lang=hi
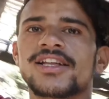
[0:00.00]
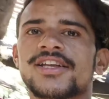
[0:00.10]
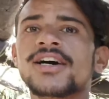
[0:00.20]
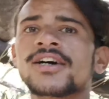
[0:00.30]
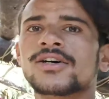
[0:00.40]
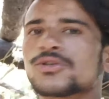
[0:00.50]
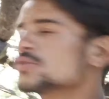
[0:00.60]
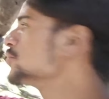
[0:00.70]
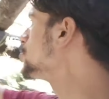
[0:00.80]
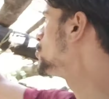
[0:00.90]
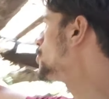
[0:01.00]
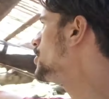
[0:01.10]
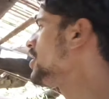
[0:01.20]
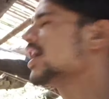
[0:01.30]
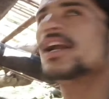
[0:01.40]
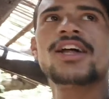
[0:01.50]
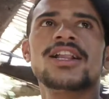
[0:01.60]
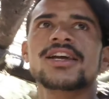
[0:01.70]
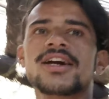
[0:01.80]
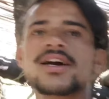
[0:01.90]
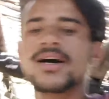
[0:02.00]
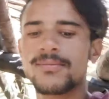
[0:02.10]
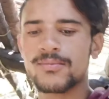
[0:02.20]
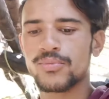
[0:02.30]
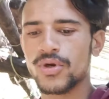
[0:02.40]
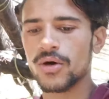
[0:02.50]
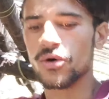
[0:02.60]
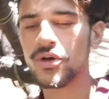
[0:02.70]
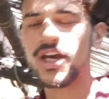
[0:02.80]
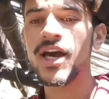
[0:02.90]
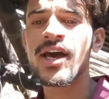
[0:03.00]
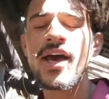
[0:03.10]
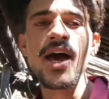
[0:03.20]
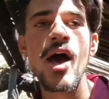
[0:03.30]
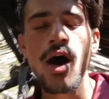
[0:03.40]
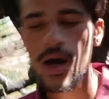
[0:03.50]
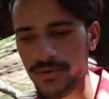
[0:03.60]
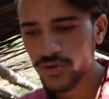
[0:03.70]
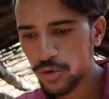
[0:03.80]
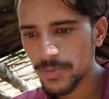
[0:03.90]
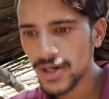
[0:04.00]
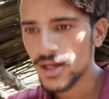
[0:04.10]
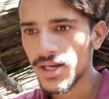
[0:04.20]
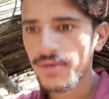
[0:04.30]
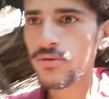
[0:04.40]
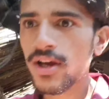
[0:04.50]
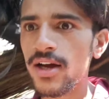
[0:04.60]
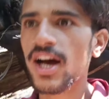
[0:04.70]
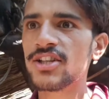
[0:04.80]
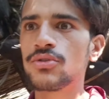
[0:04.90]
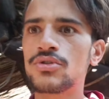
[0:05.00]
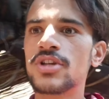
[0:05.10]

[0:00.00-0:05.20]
डालना था तो रिंगाल डालने का काम पूरा हो गया अब इसको ऊपर हल्का फुल्का घास